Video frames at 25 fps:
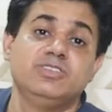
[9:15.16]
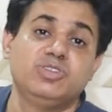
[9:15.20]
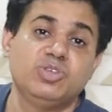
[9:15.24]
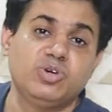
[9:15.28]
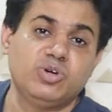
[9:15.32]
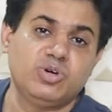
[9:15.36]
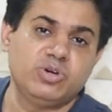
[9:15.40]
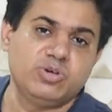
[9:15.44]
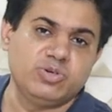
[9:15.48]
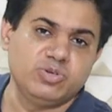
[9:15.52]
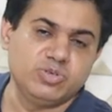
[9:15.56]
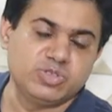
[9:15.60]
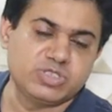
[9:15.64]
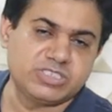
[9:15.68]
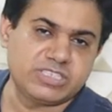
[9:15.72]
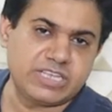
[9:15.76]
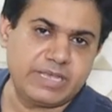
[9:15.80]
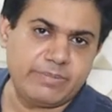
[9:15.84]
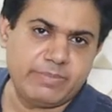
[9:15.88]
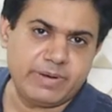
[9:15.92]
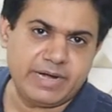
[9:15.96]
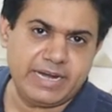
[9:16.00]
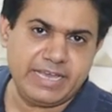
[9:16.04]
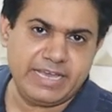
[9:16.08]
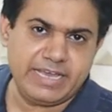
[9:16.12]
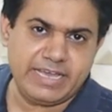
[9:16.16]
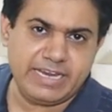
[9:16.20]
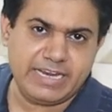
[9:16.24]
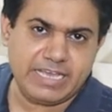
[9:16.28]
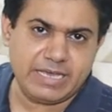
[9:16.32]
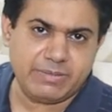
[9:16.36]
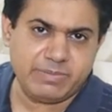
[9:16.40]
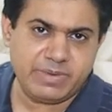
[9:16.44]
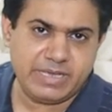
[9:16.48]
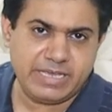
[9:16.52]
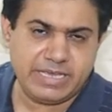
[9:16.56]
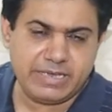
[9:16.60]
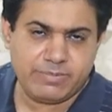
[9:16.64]
तो उससे बड़े
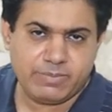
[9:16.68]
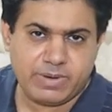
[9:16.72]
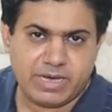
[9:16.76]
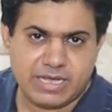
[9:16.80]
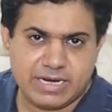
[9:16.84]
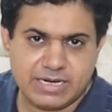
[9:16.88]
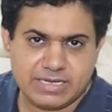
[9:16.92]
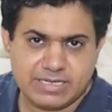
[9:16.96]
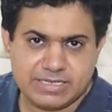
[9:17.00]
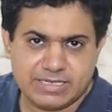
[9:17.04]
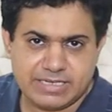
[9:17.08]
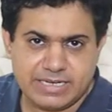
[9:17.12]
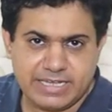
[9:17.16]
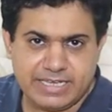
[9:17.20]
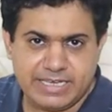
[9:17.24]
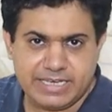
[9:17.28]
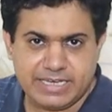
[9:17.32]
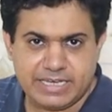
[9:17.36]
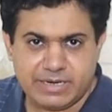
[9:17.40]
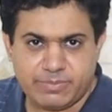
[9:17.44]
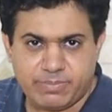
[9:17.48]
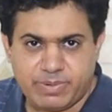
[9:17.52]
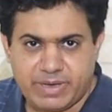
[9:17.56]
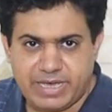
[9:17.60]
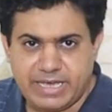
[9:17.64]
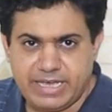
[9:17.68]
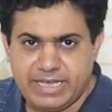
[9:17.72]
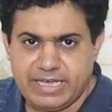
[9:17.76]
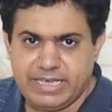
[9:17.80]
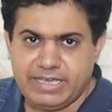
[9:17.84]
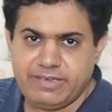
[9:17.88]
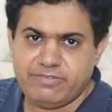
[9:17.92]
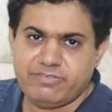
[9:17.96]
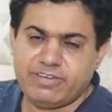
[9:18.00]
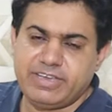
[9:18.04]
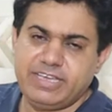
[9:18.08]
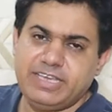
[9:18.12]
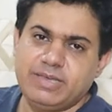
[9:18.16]
एरिया में ये मार्क नहीं कर
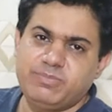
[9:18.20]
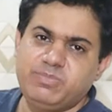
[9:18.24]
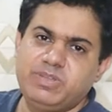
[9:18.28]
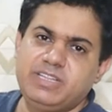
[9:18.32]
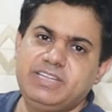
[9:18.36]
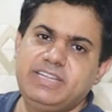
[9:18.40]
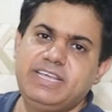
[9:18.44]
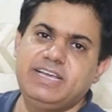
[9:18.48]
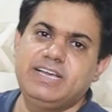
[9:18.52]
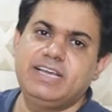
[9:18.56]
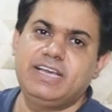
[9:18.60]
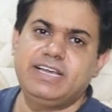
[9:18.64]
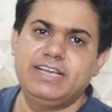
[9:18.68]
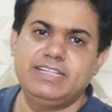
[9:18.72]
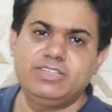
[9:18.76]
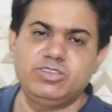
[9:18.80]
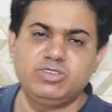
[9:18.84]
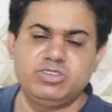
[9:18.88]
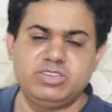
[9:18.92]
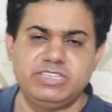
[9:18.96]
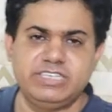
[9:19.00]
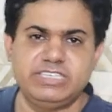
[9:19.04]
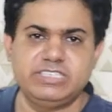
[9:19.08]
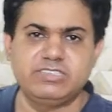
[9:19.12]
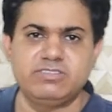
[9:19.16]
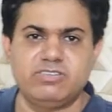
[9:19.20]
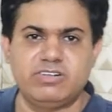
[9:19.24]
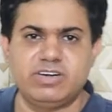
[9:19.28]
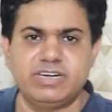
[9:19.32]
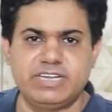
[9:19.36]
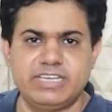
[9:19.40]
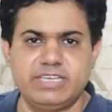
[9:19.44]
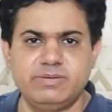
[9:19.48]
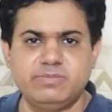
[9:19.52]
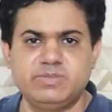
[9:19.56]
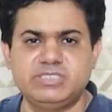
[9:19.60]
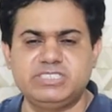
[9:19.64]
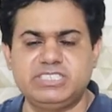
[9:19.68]
पाएगी वहीं हमने देखा कि जो तीस
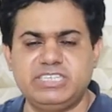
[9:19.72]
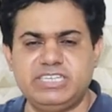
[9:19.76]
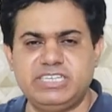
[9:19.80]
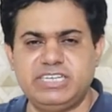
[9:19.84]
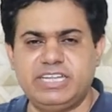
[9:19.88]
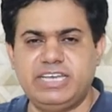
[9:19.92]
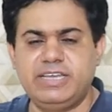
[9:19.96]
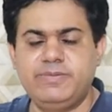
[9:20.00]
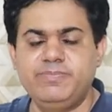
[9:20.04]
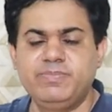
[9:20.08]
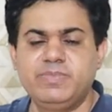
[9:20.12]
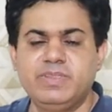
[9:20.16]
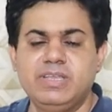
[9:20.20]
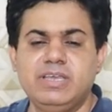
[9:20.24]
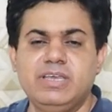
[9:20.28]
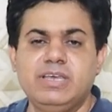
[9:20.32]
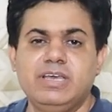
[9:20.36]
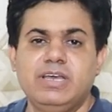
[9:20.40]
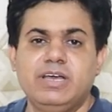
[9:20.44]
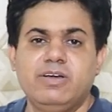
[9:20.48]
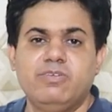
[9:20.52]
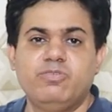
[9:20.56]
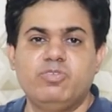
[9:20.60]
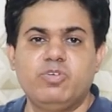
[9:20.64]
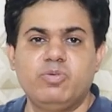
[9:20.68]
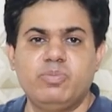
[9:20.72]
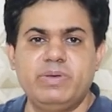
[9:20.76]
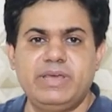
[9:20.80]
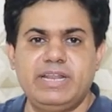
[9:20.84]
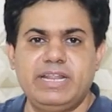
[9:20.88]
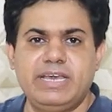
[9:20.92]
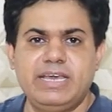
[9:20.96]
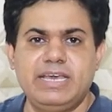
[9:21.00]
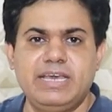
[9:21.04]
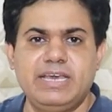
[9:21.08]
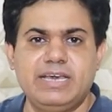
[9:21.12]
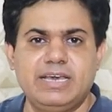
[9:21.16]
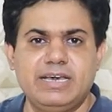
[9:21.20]
वाट की मशीन है वो
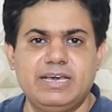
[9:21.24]
मेरे